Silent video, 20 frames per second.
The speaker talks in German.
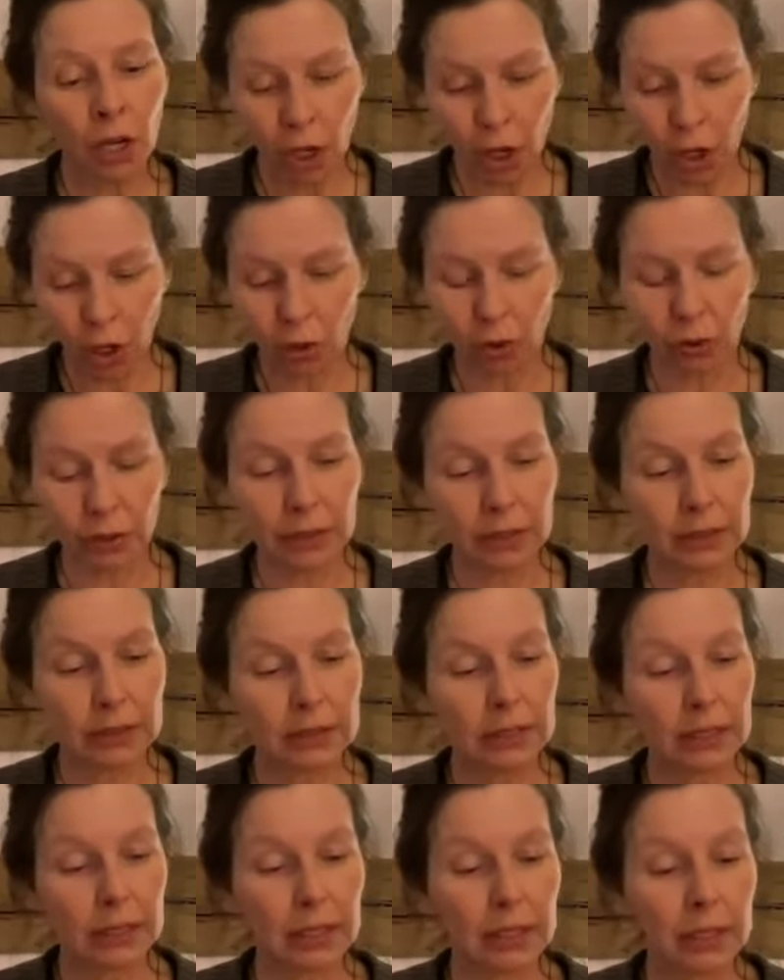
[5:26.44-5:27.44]
Und
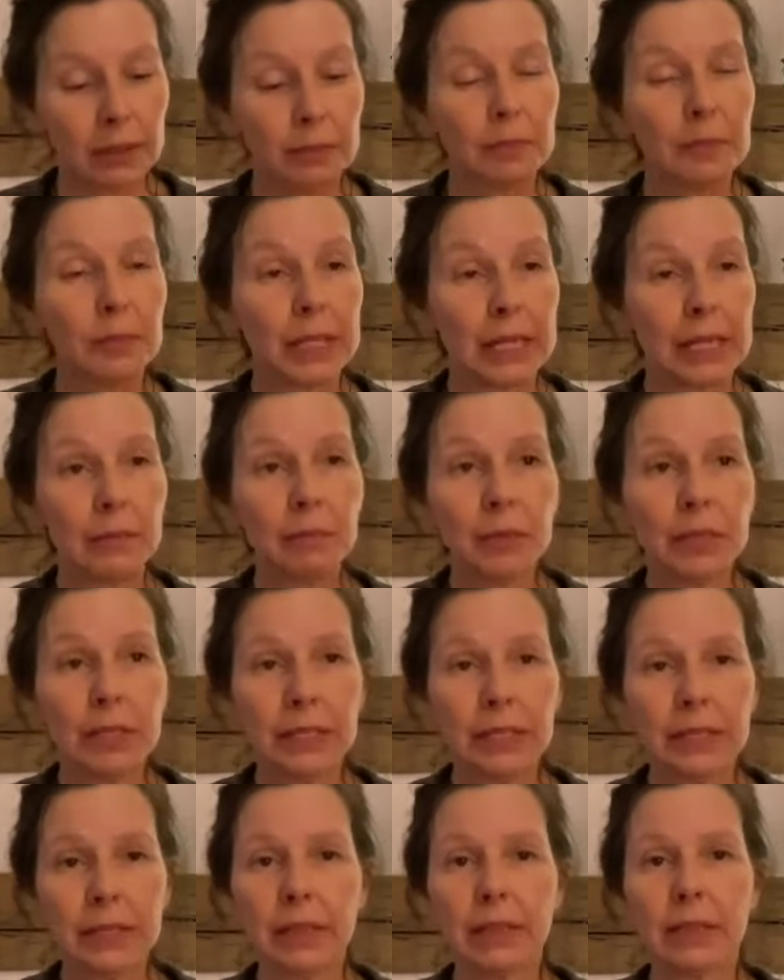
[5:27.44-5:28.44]
ähm, neben
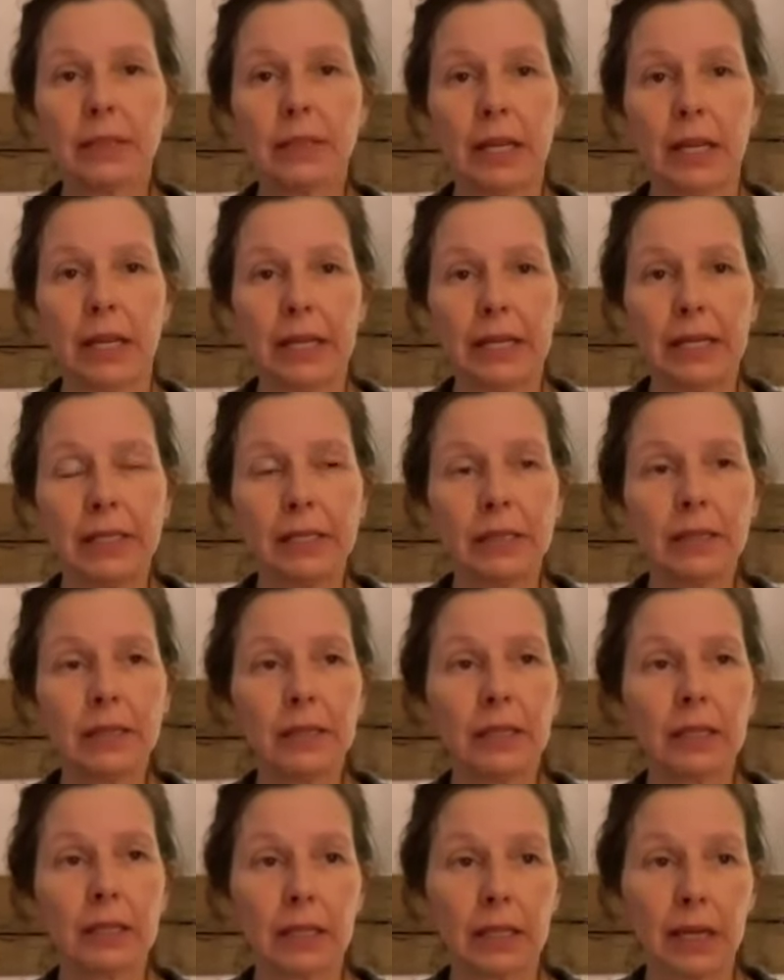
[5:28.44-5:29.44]
diesen
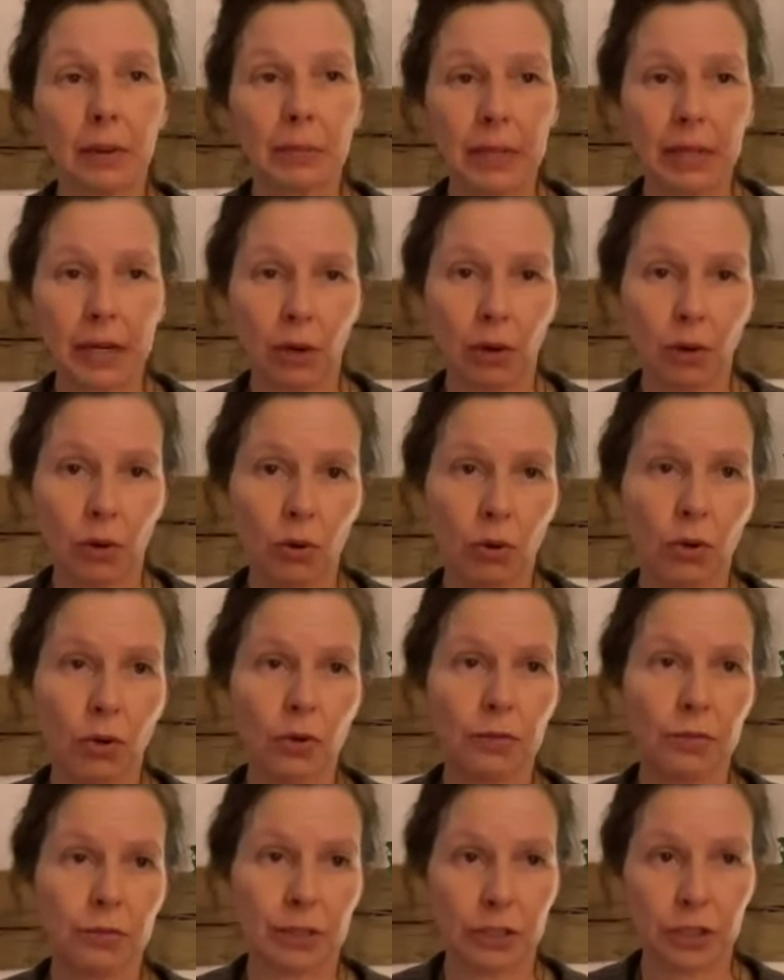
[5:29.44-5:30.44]
Talenten kann man auch
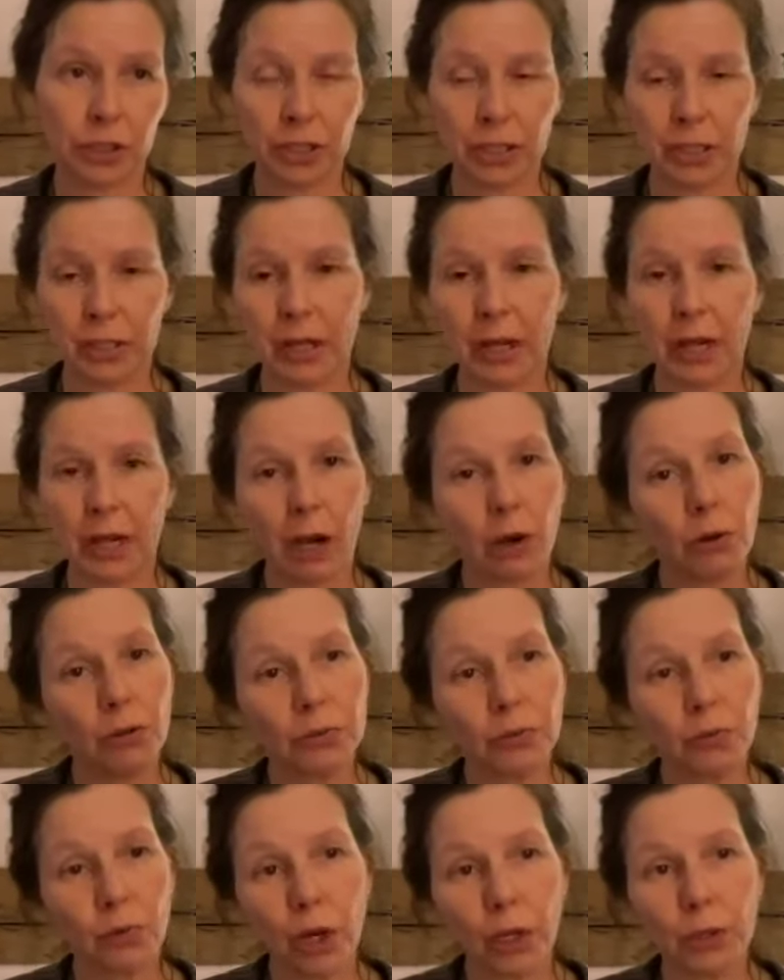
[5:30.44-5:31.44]
verschiedene
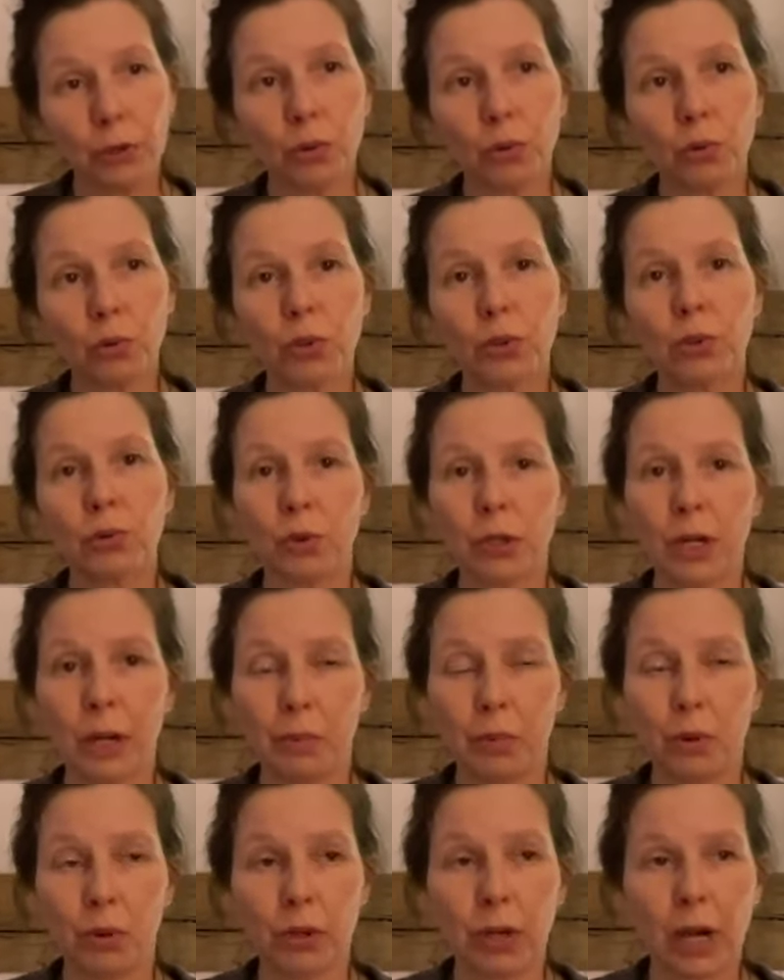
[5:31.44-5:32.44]
Herausforderungen
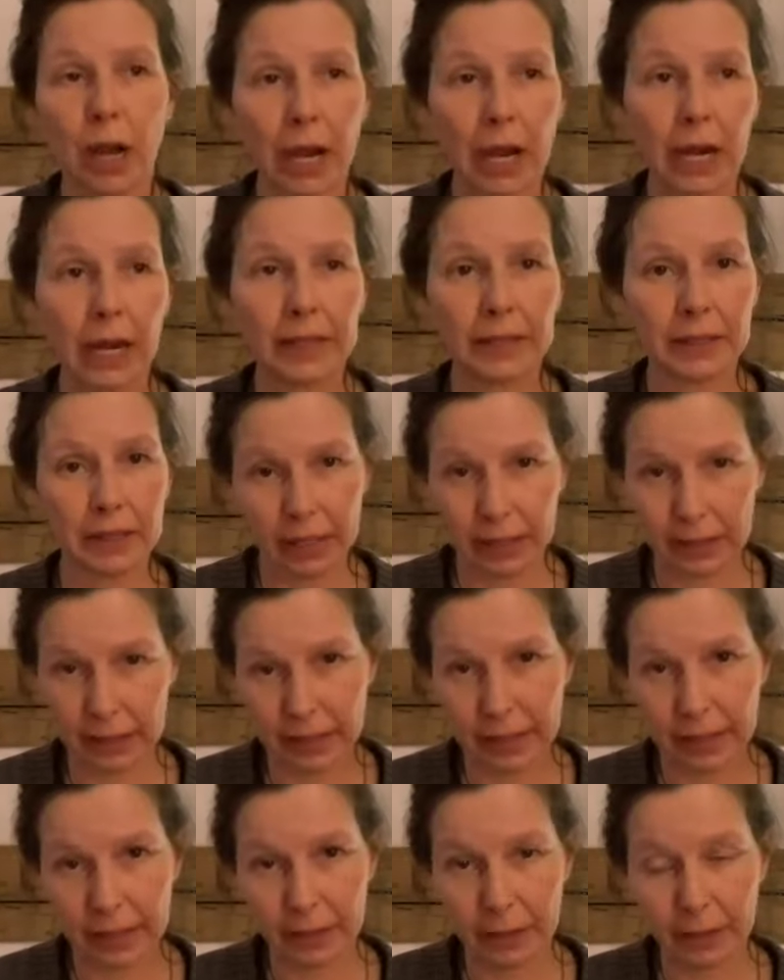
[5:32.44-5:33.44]
oder Blockaden
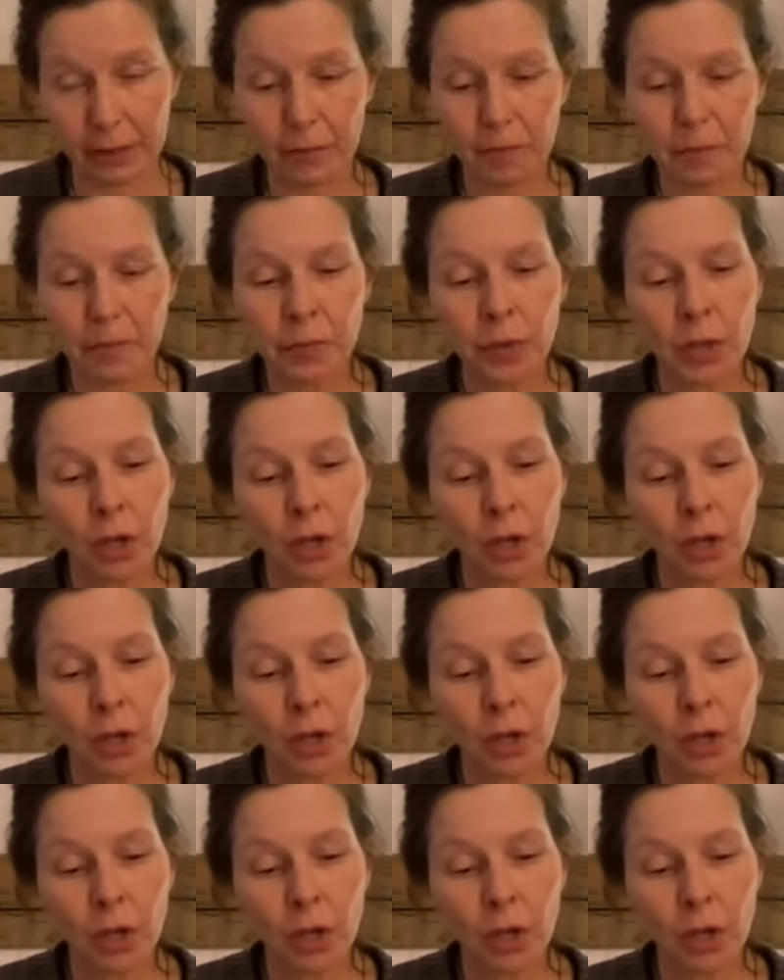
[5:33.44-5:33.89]
erkennen.